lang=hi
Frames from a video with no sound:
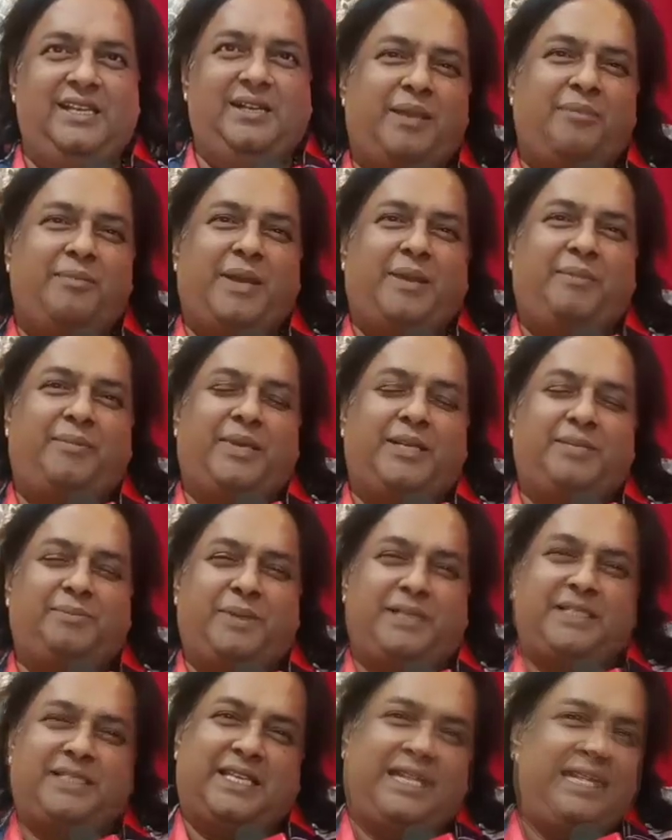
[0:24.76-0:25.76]
कि मैं
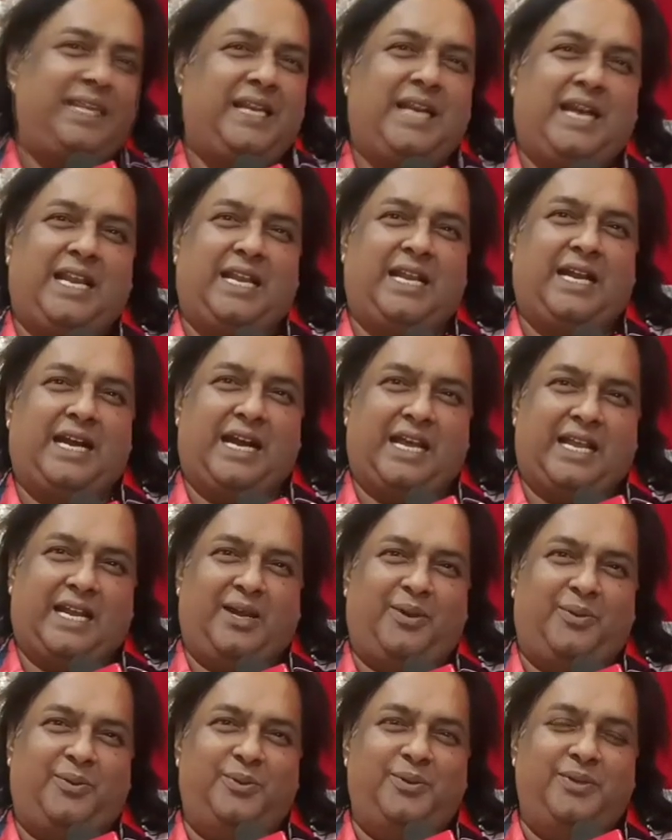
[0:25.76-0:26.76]
बचपन से ही गाना गा
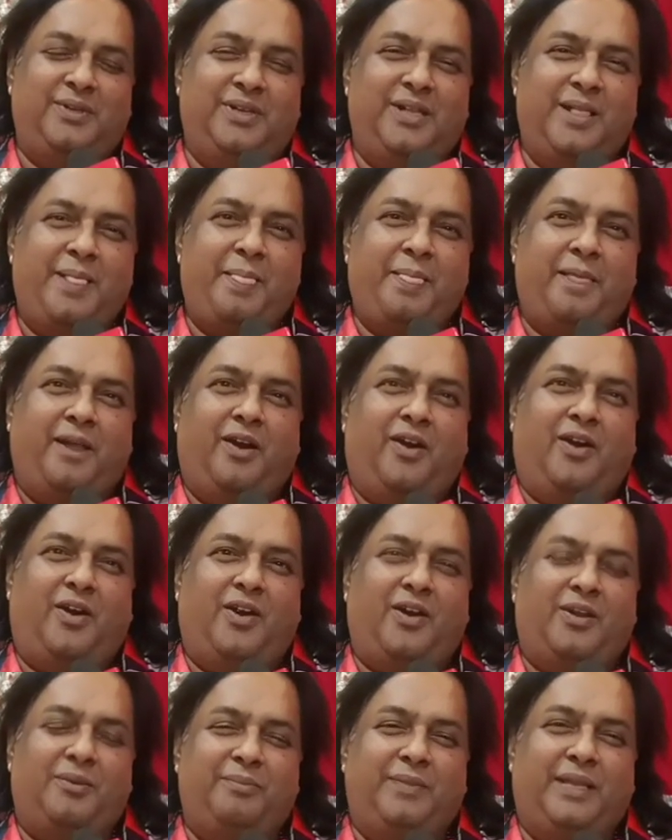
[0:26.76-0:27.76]
रहा हूँ
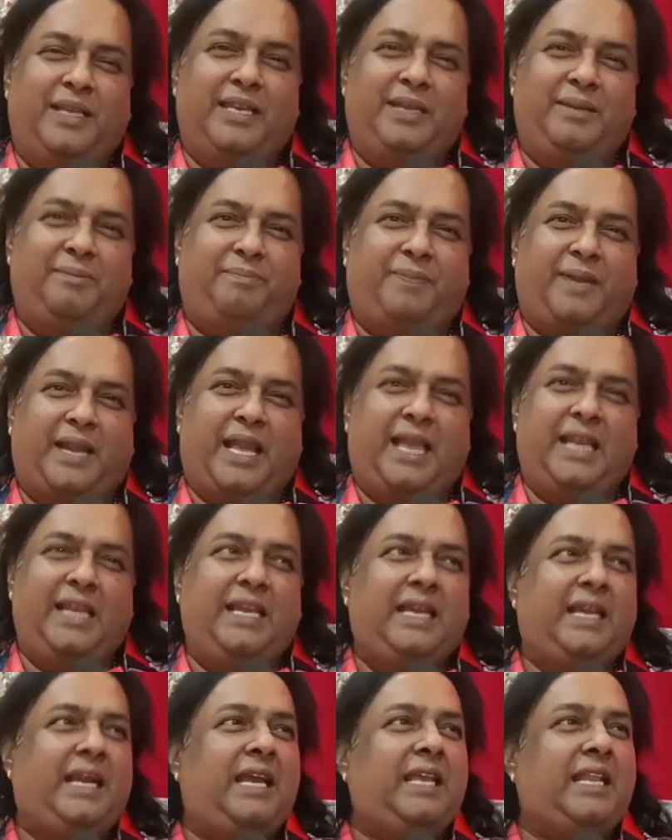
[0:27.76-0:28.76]
और मेरी पढ़ाई
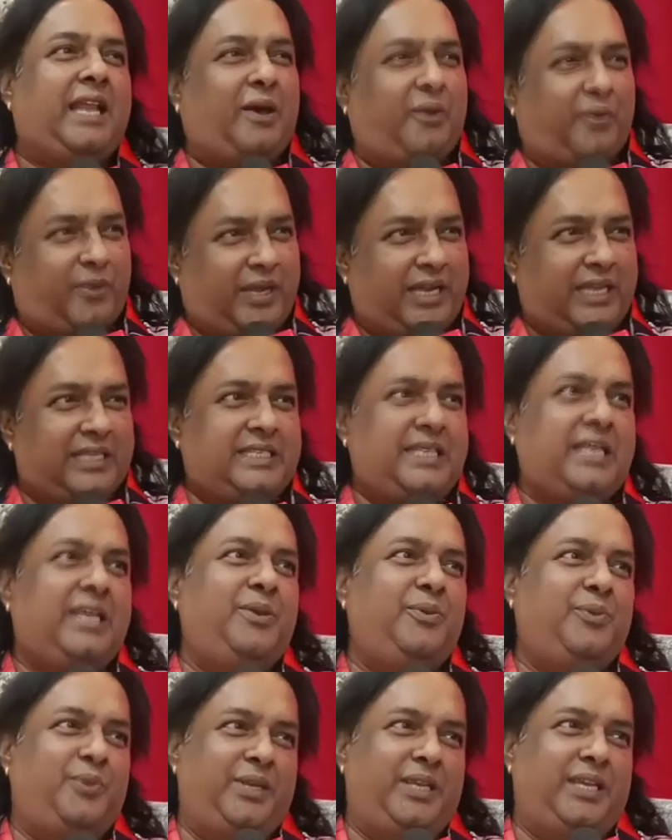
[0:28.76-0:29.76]
लिखाई राउरकला से
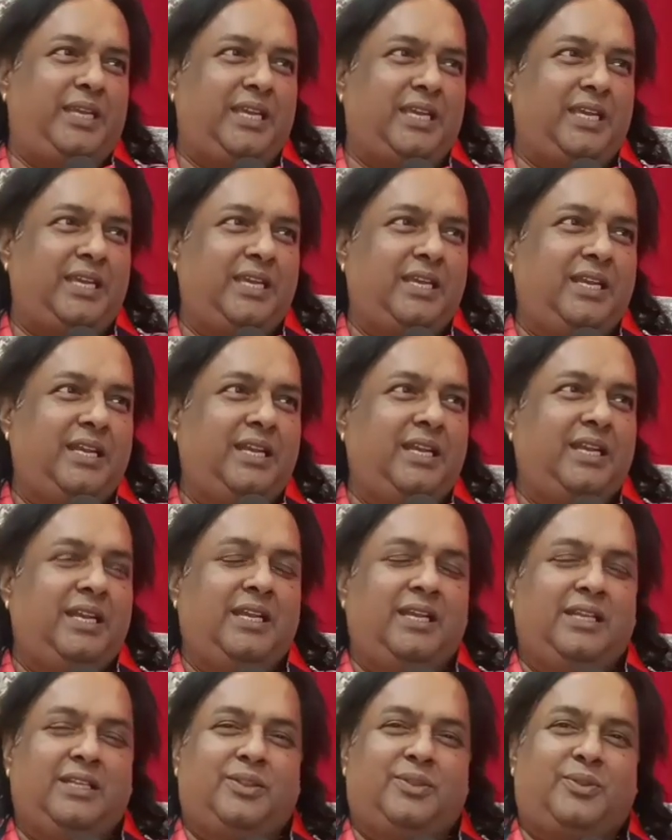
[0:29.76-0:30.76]
ही हुई है
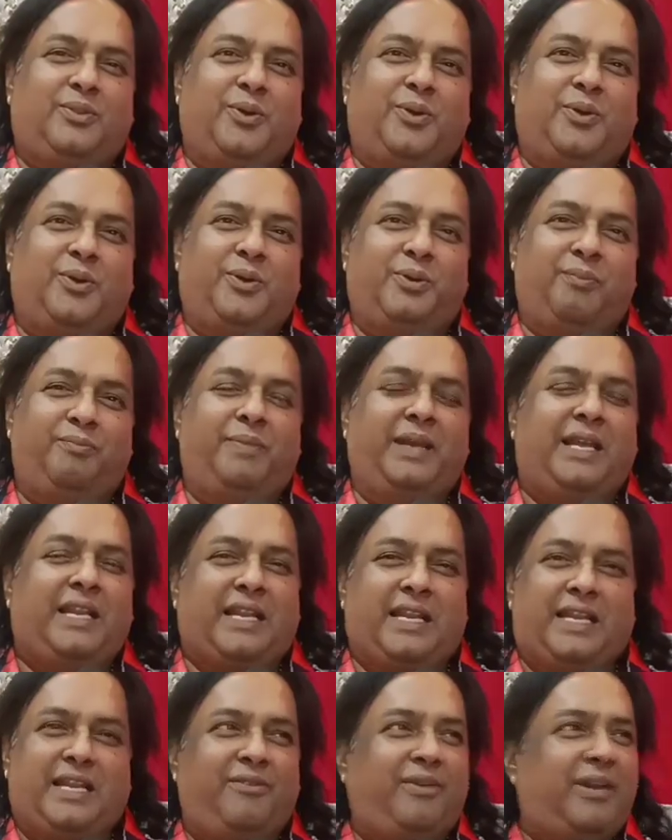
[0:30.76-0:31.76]
तो मैं
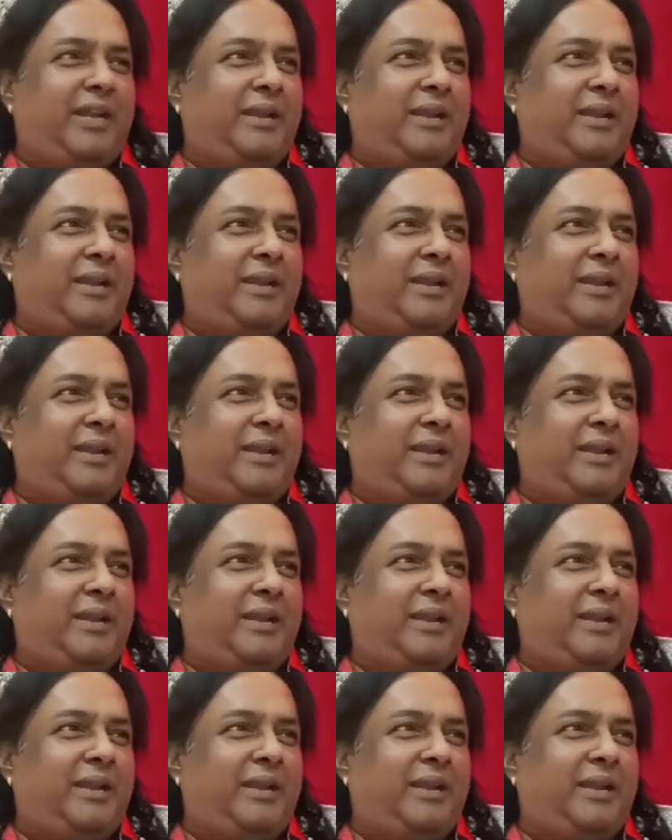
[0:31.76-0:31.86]
रहने